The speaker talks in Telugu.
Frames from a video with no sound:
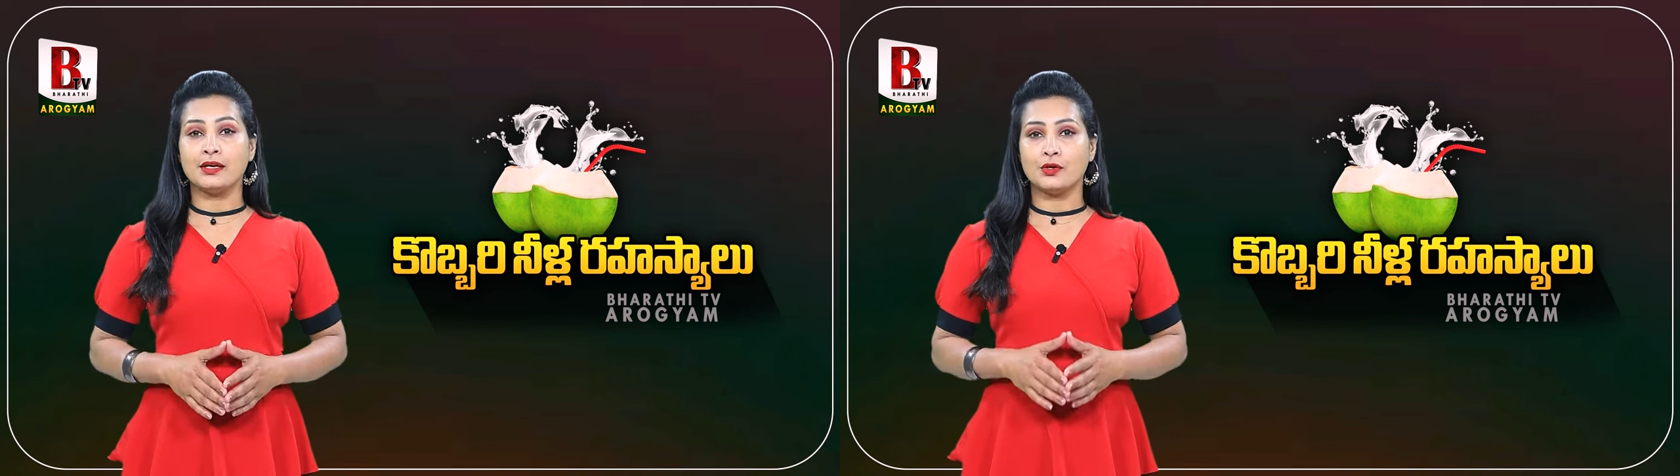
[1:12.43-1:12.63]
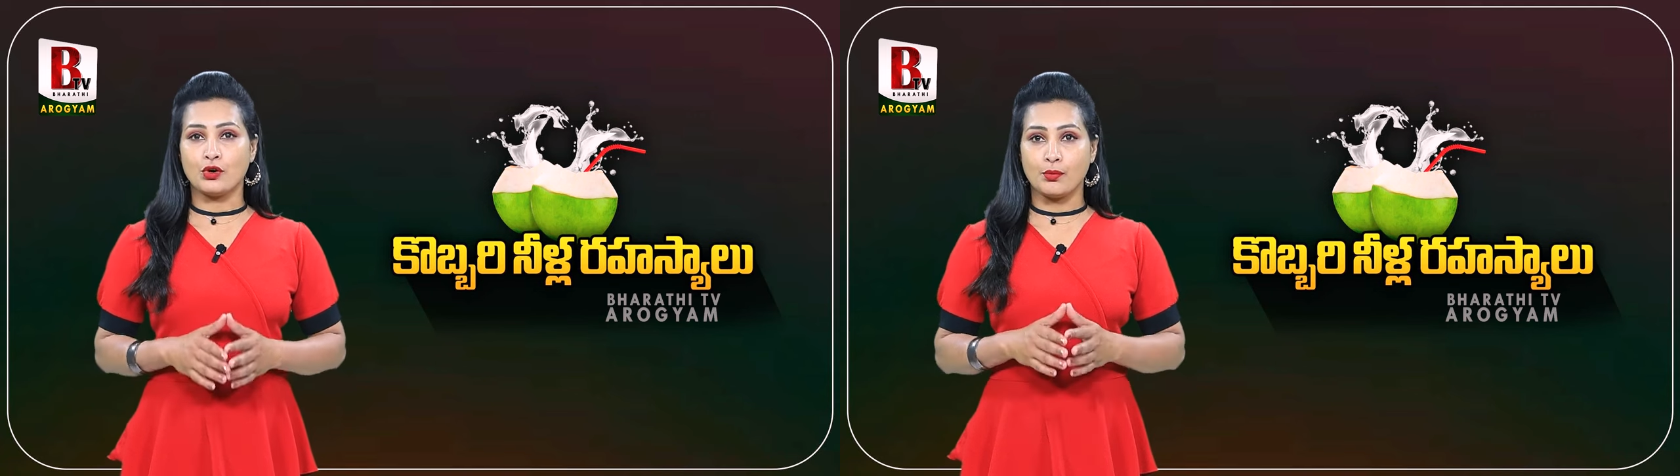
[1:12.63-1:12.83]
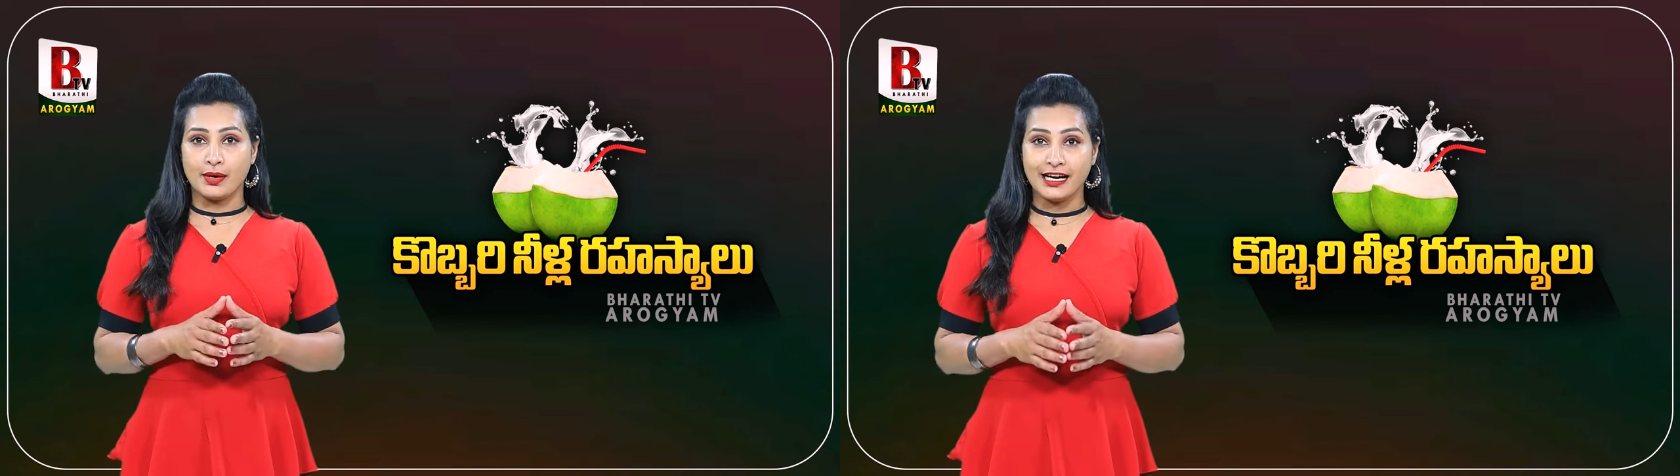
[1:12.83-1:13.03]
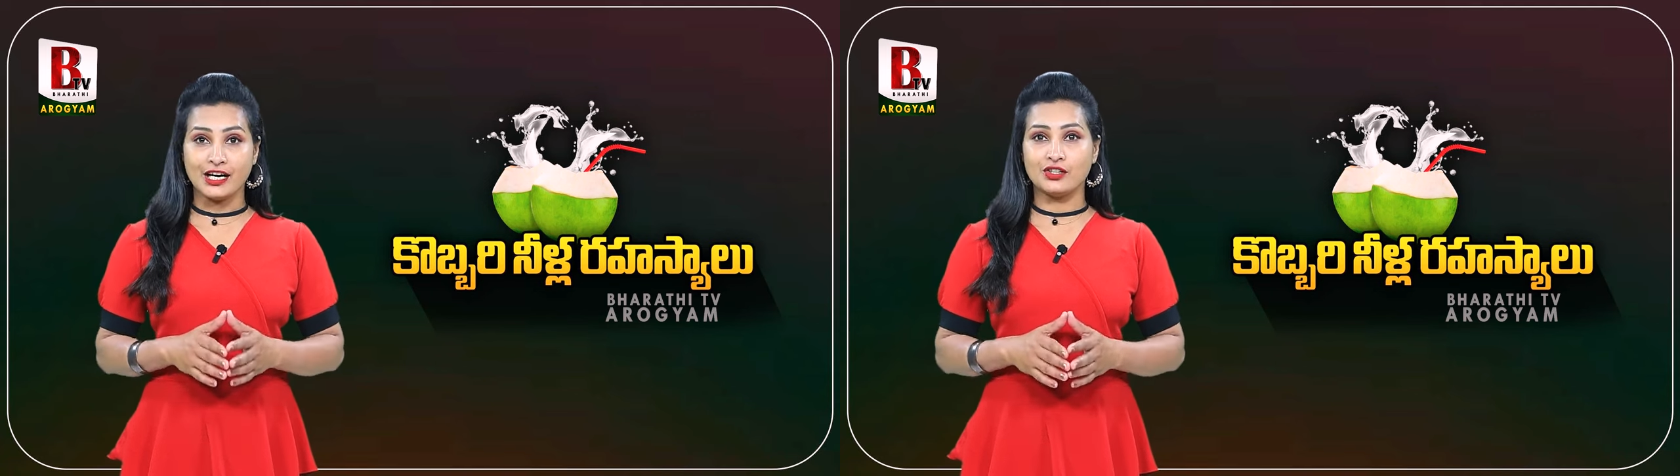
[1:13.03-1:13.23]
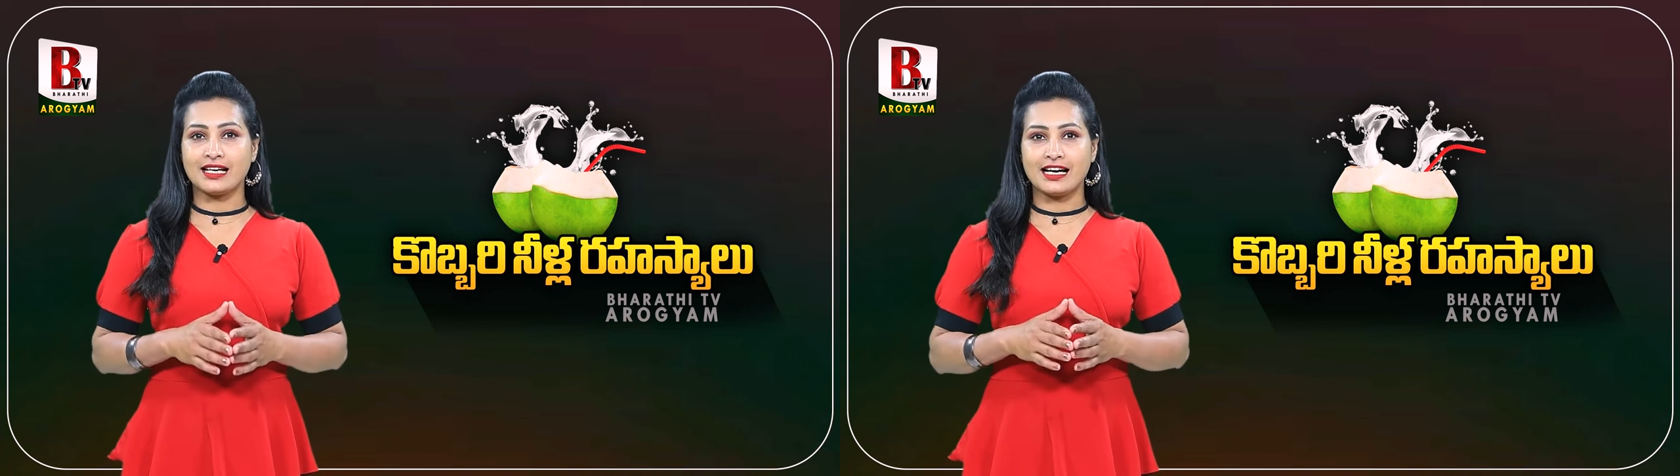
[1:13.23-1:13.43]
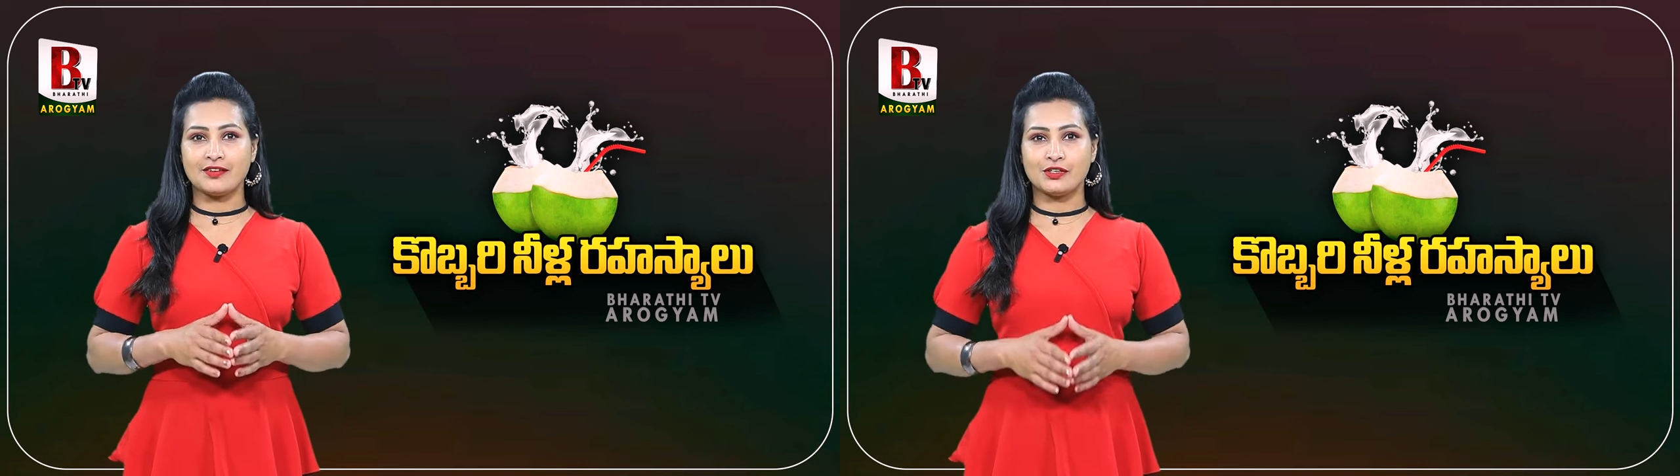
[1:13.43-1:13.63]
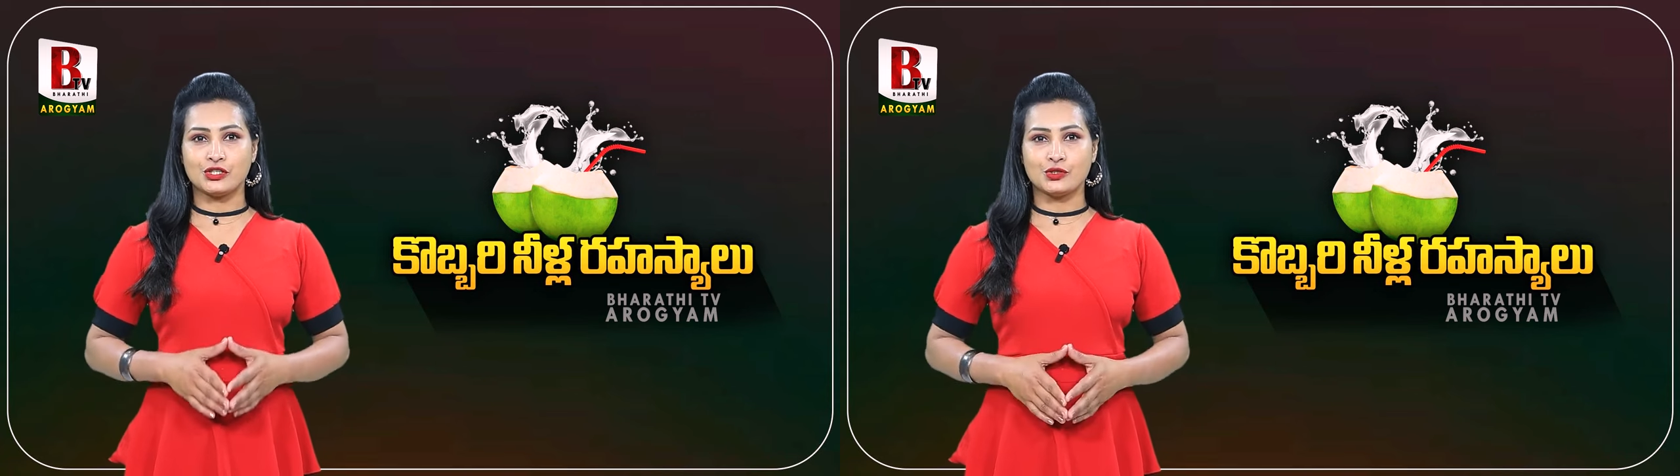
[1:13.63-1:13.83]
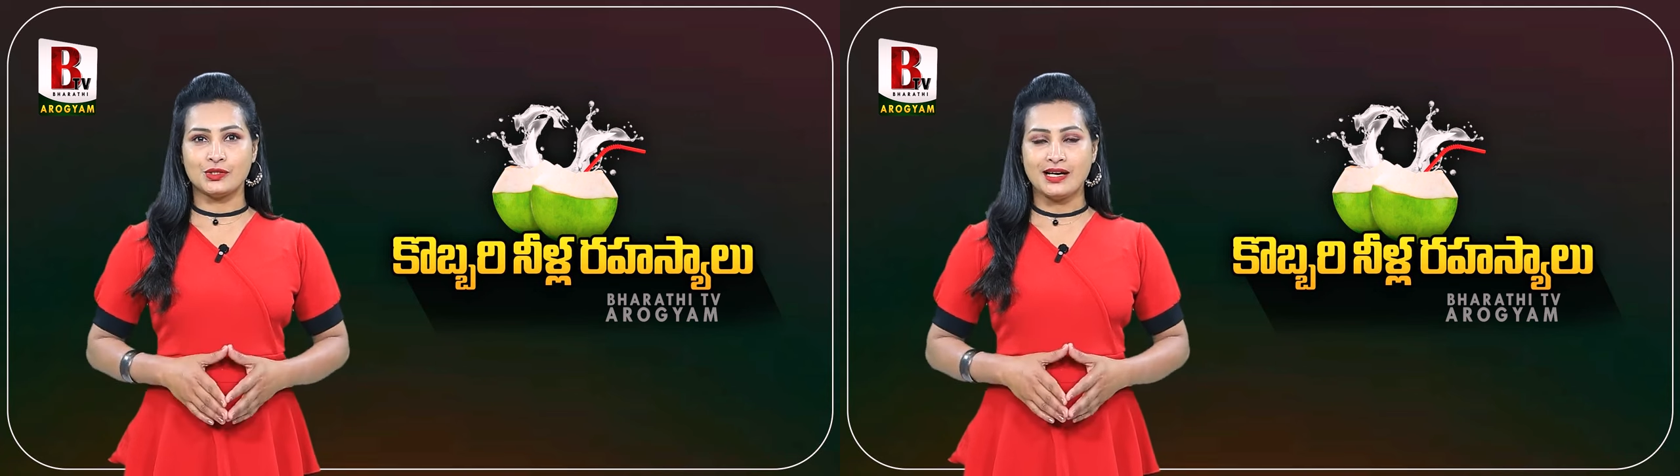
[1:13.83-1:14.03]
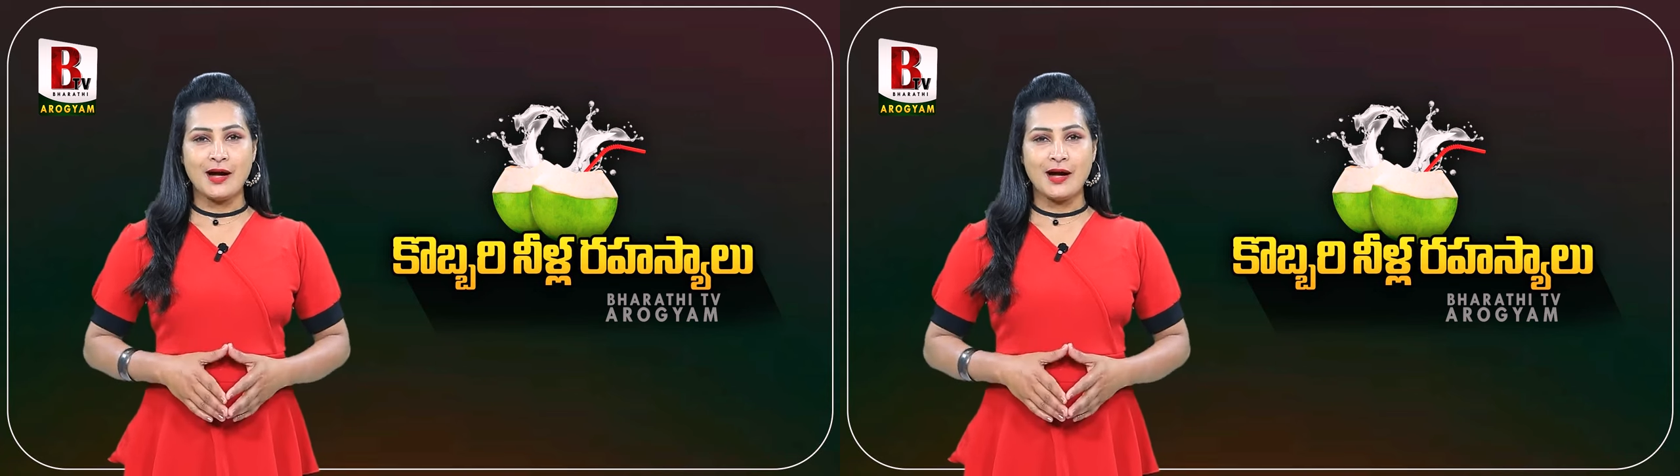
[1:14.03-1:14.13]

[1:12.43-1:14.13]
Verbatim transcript: మీరు కొబ్బరి నీళ్లు తాగవచ్చు